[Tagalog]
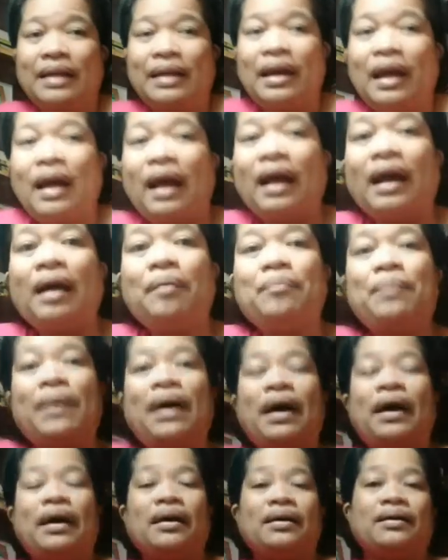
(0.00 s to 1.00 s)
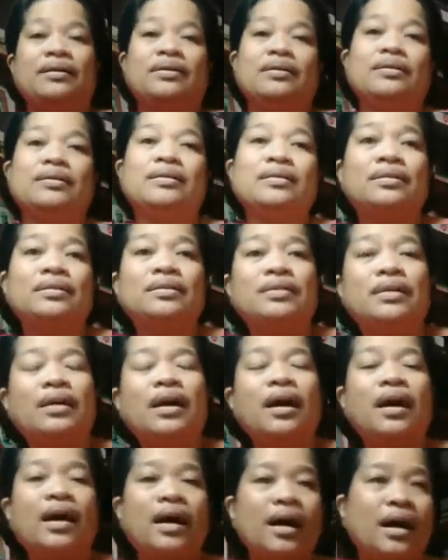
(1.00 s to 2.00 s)
nakakapag,
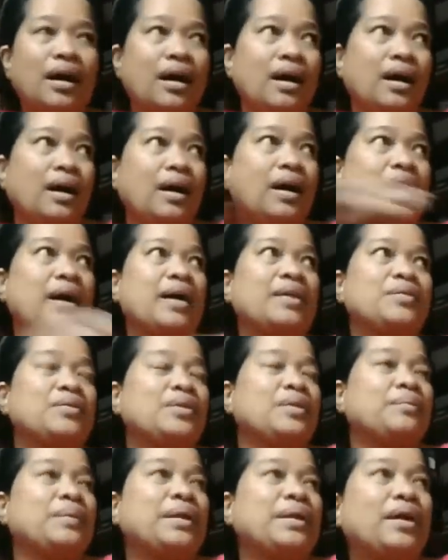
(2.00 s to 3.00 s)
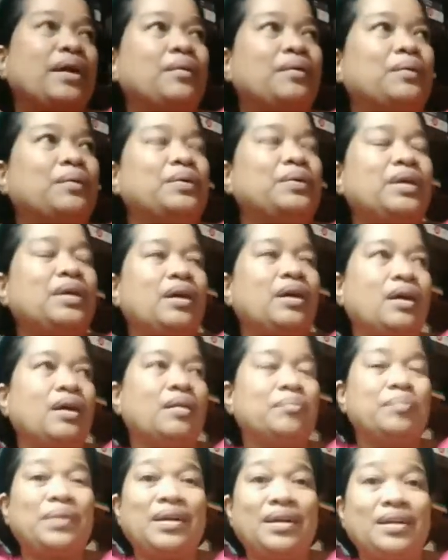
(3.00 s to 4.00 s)
uh, ano naman ako,
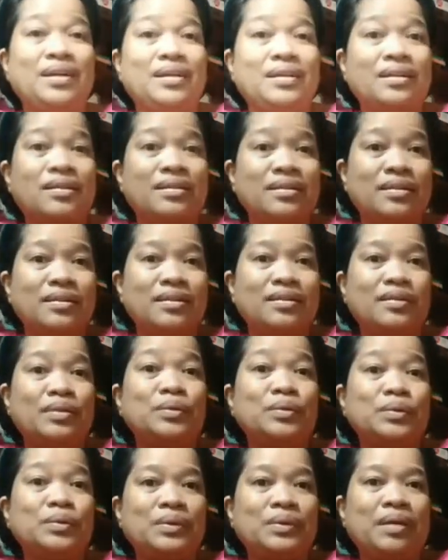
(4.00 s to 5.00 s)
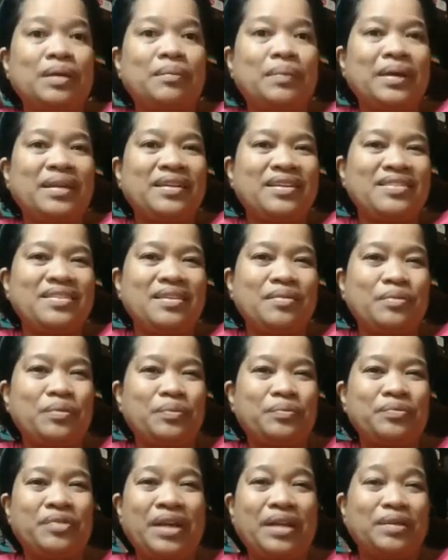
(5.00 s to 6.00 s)
nakakapag luto naman. Kasi
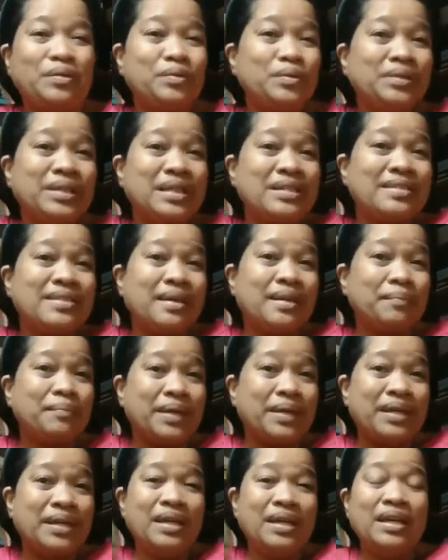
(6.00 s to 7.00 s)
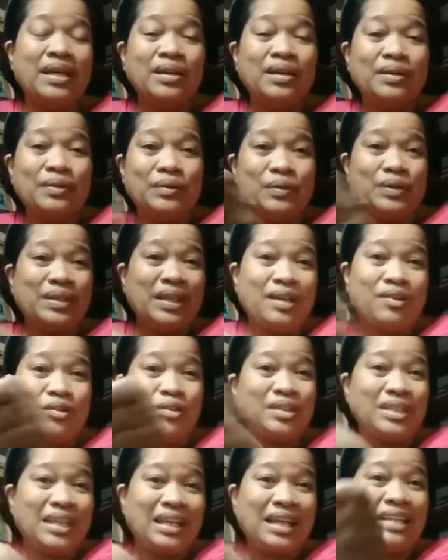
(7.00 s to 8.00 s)
kung fried noodles, sampling,
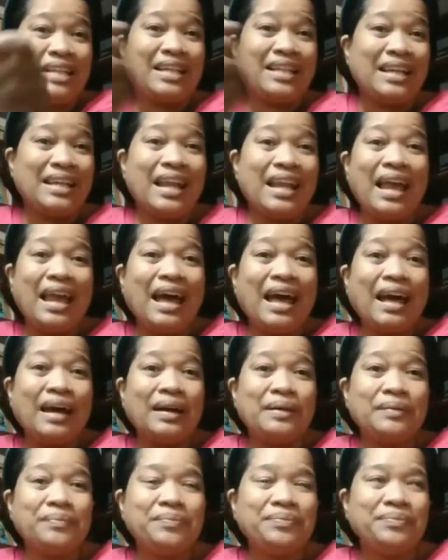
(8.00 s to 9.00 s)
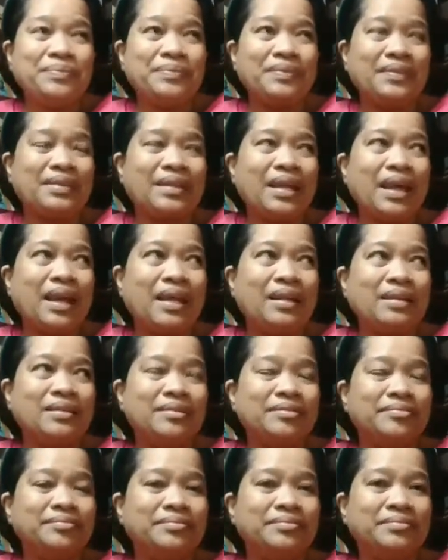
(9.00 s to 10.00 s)
kunting-kunting ganyan na lang.
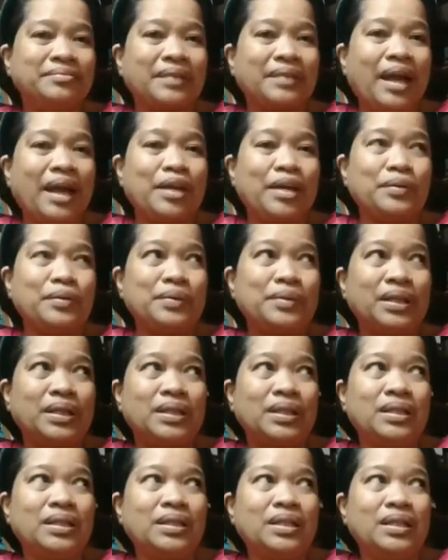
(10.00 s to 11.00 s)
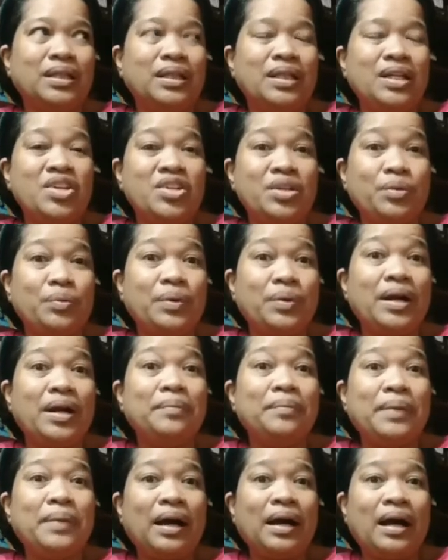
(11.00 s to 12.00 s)
then, Ayun.
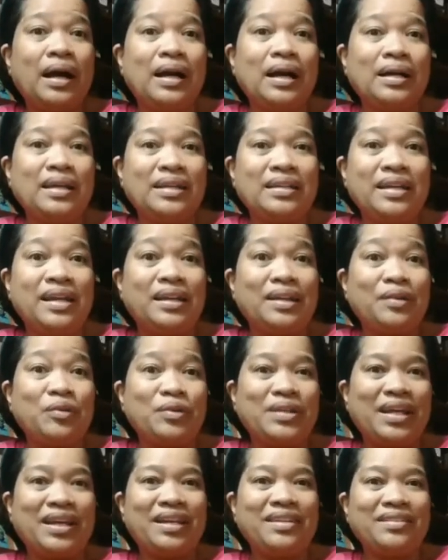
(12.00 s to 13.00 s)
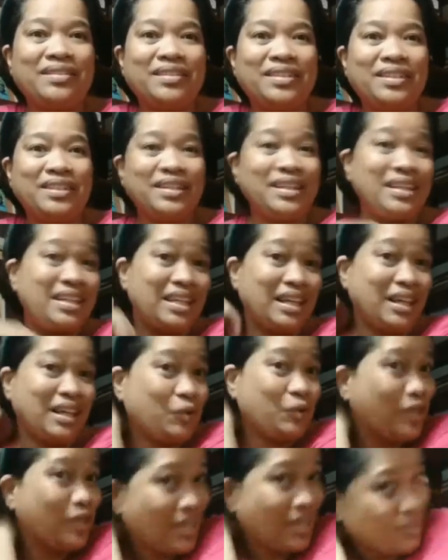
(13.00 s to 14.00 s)
Shawarma. Kineri ko na rin, kineri
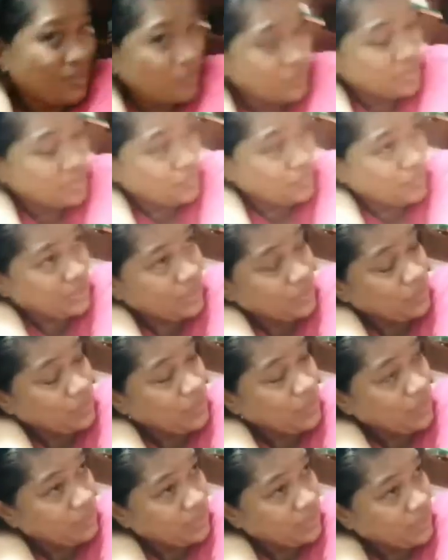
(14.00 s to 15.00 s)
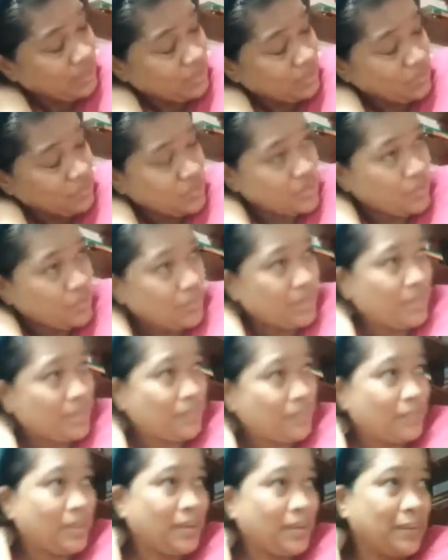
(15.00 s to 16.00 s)
ko na rin yung shawarma. Kinuha ko na rin yung
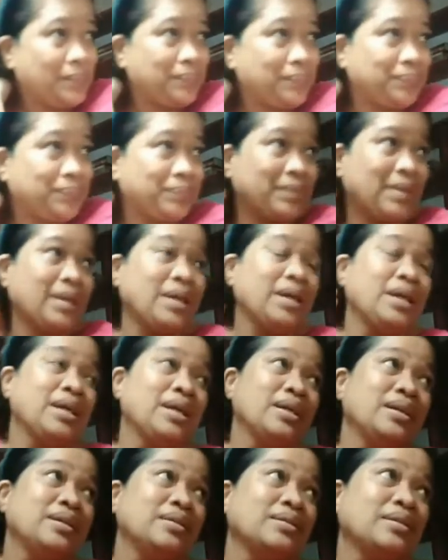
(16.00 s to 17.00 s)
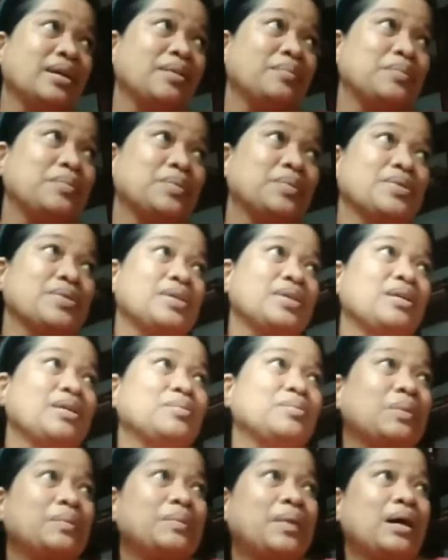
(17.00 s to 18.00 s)
shawarma. Tapos,
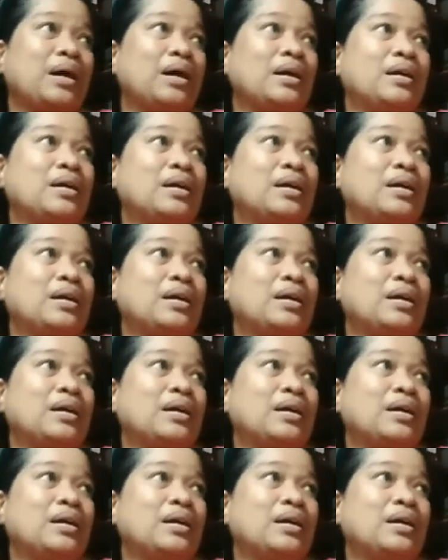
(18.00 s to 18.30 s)
ano pa ba?